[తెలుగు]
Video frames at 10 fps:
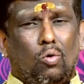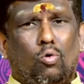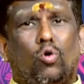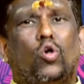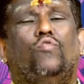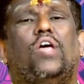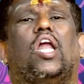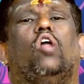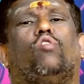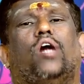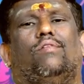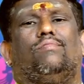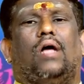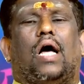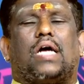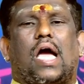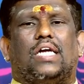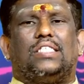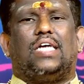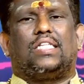గురుడు వ్యయంలో ఉన్నాడు ఆ
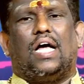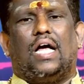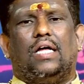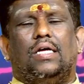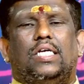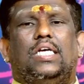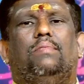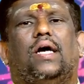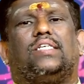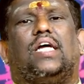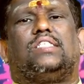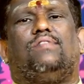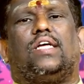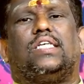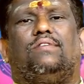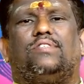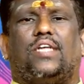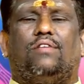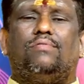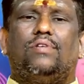కారణం చేత ఈ మేషరాశి వారికి
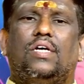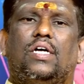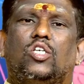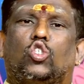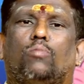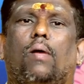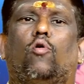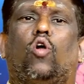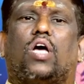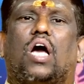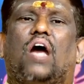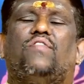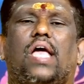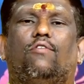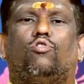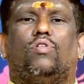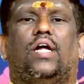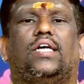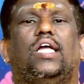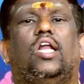సంవత్సరం శుభమూలకంగా వ్యయం అవుతుంది
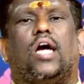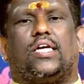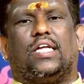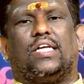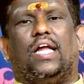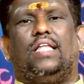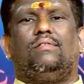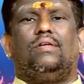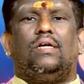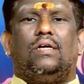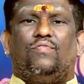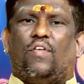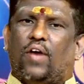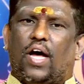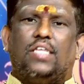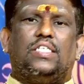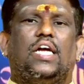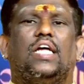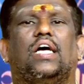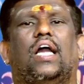అంటే ఇల్లు కట్టడం కానీ వివాహం
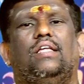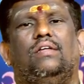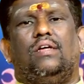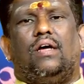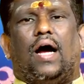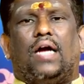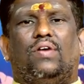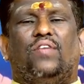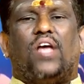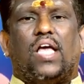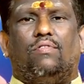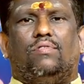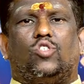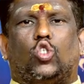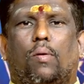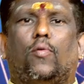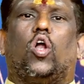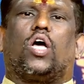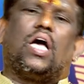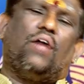చేయడం కానీ అటువంటి వ్యయం
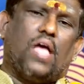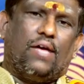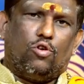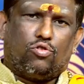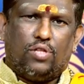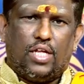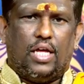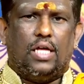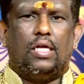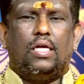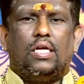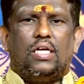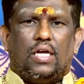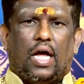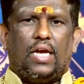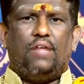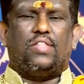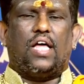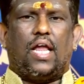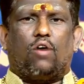శుభమూలకంగా వ్యయం అవుతుంది అన్ని
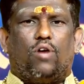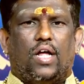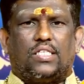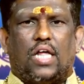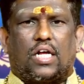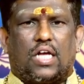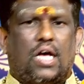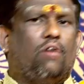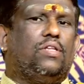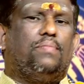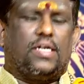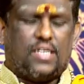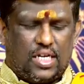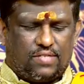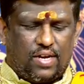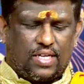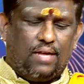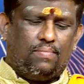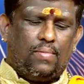విధాలా కూడా చక్కగా ఉంది మేషరాశి వారికి